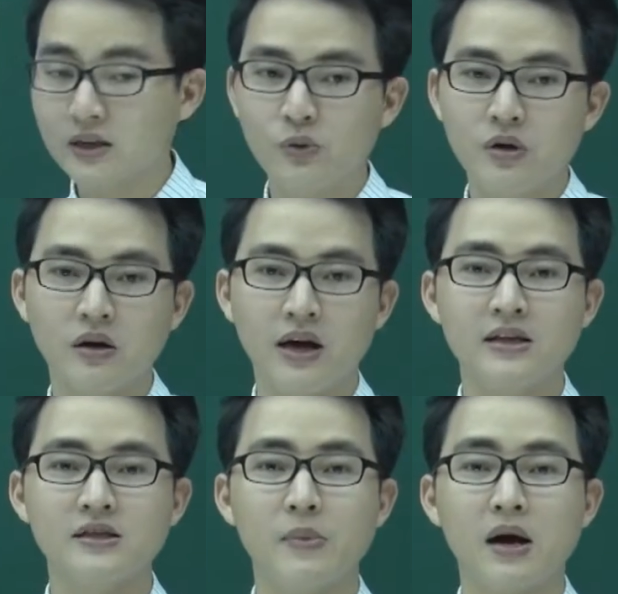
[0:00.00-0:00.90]
ta thu được
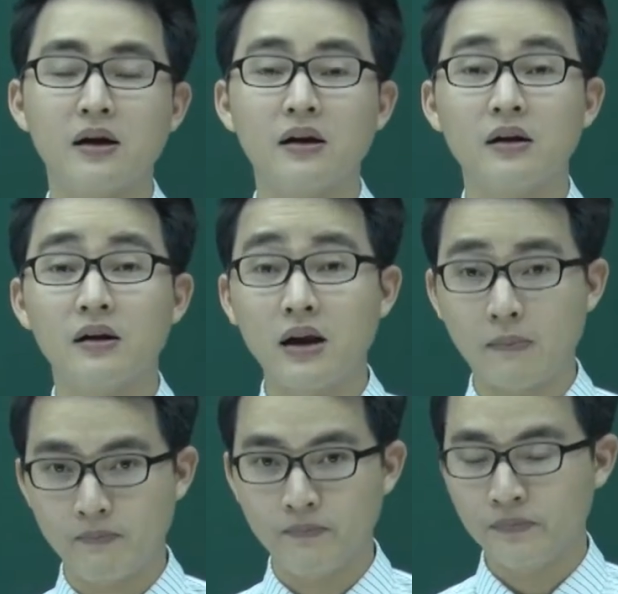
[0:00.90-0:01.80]
S thì bằng
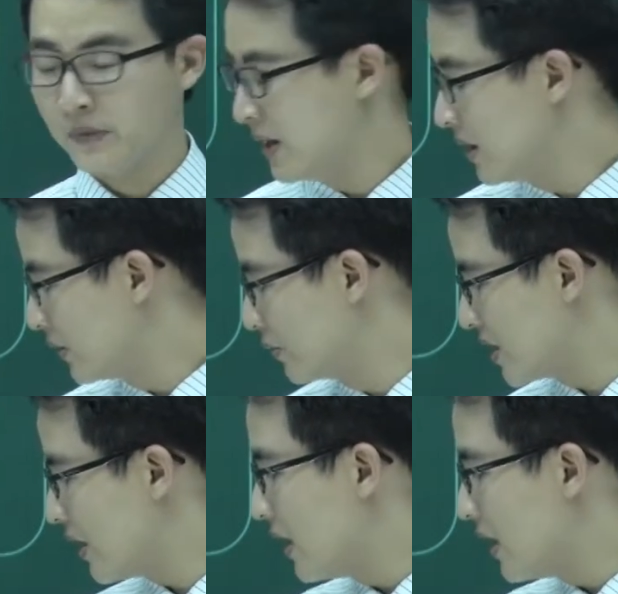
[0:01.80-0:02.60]
năm. Đúng chưa?